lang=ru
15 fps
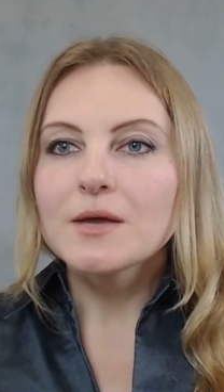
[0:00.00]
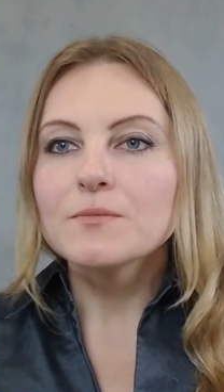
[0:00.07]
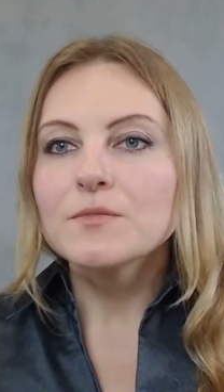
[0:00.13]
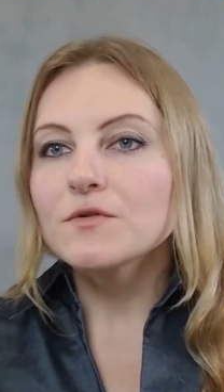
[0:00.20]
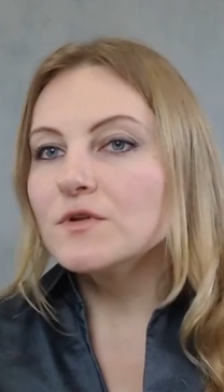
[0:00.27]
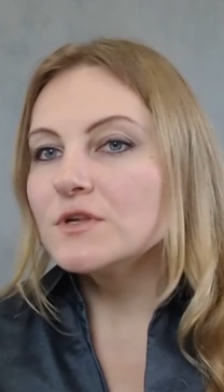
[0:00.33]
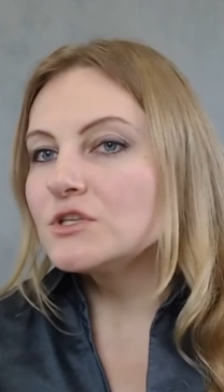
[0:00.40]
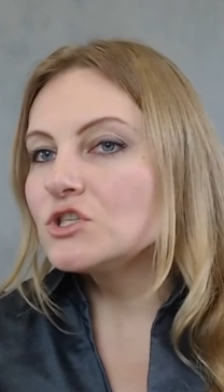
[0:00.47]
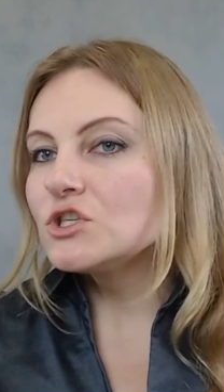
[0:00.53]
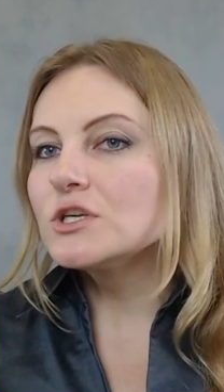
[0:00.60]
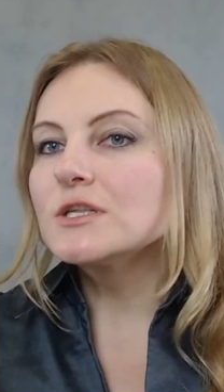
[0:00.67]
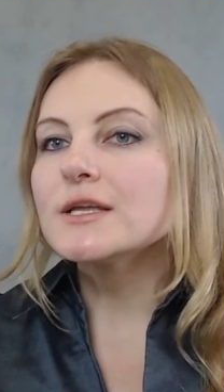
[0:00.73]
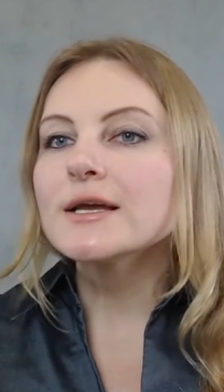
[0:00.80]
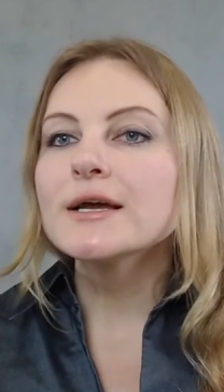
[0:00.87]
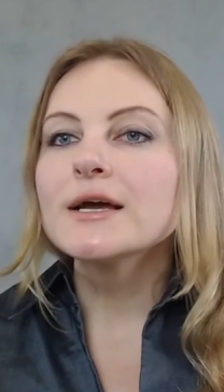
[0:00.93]

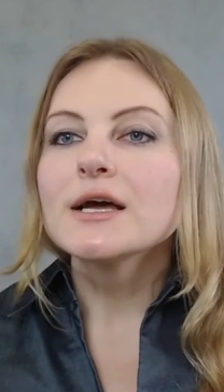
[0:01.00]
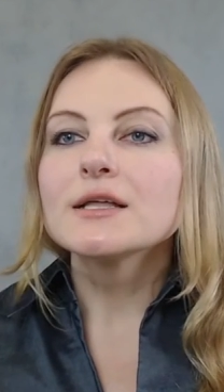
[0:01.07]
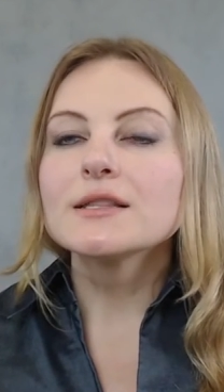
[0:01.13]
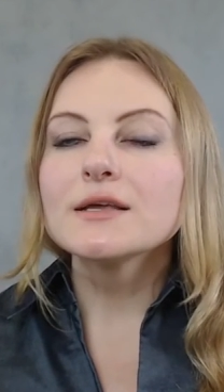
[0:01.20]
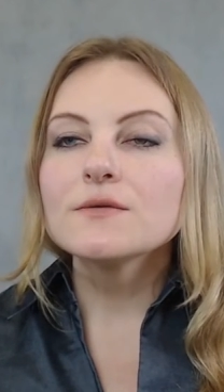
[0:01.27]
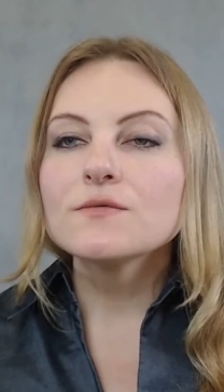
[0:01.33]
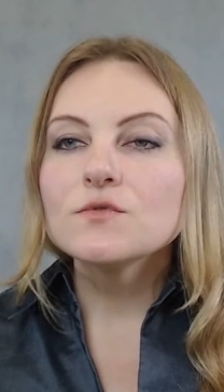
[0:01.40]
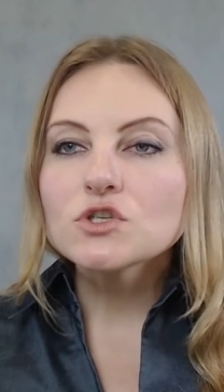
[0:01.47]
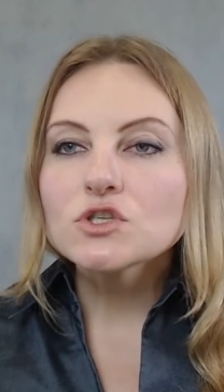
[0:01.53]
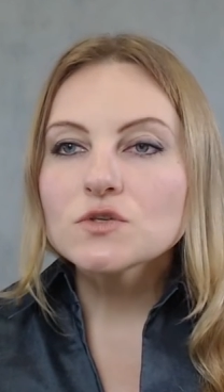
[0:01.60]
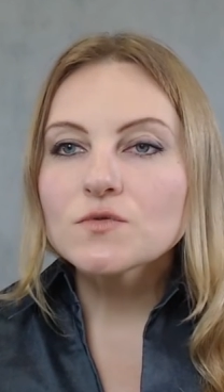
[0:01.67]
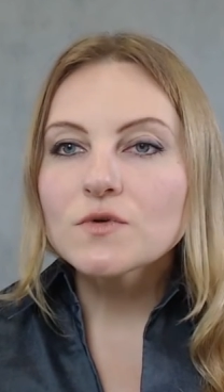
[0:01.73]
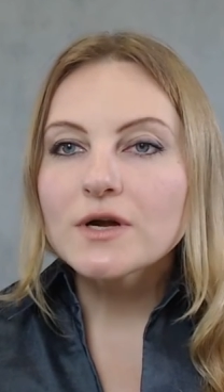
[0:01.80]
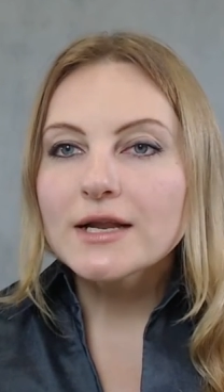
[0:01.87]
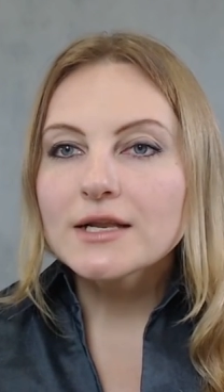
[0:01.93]
привлечение
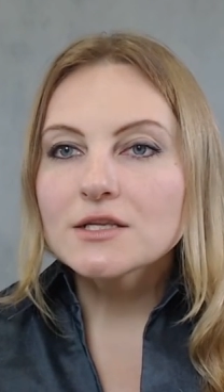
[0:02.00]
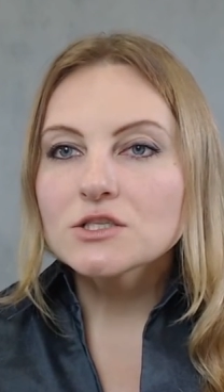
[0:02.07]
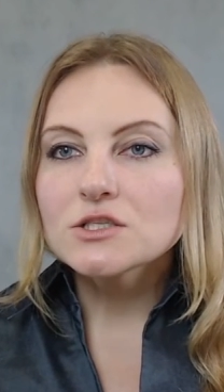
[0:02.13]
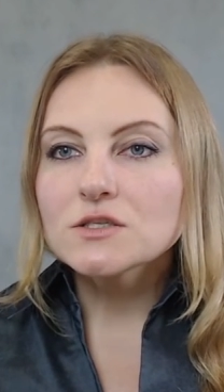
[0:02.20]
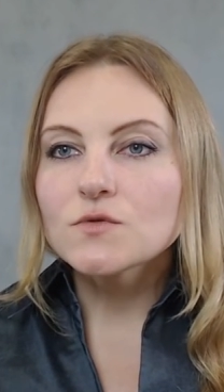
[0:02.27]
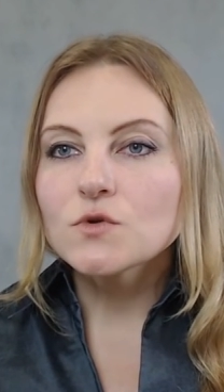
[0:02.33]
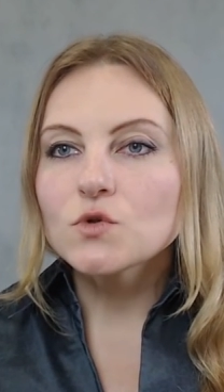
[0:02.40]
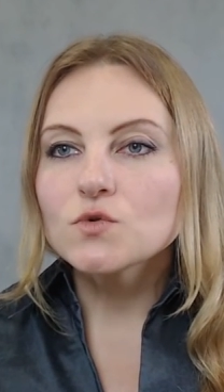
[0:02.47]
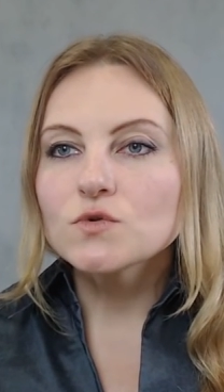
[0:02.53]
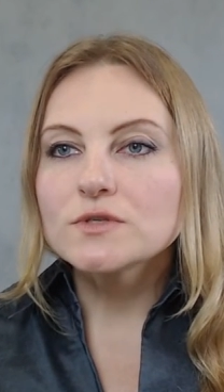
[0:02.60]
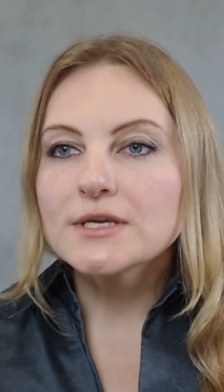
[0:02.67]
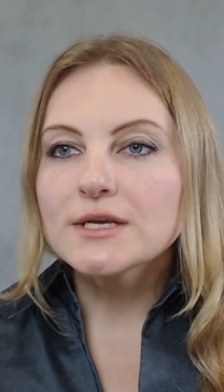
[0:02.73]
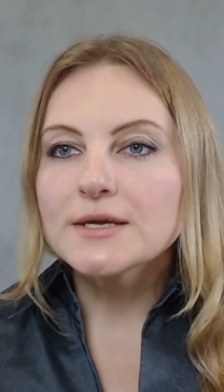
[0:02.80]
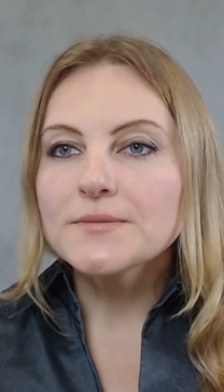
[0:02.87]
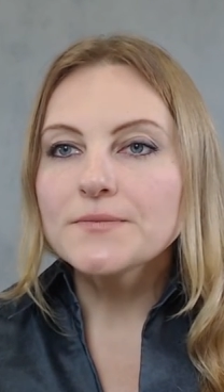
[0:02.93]
наивысшего количества
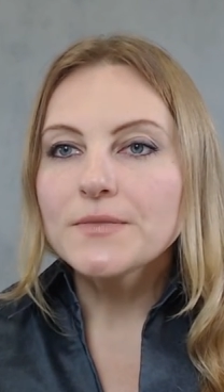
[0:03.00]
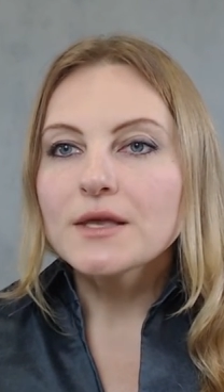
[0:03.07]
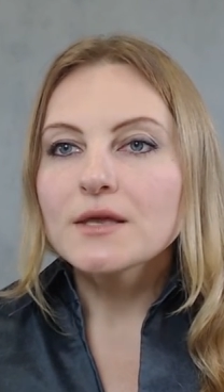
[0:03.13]
людей